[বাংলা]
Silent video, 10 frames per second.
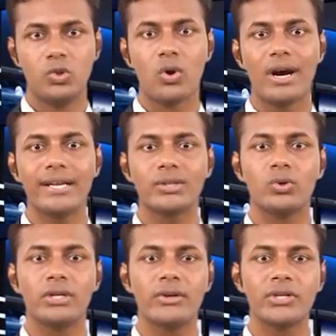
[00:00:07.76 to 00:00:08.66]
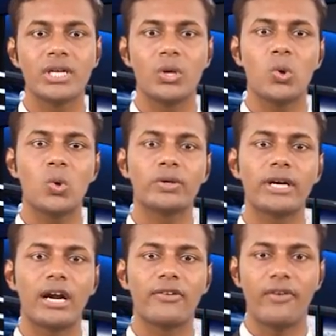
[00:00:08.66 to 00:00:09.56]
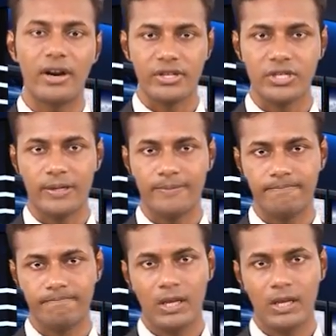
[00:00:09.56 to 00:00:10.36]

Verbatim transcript: দোকানে তৈরি রয়েছে লক্ষ টাকার ফার্নিচার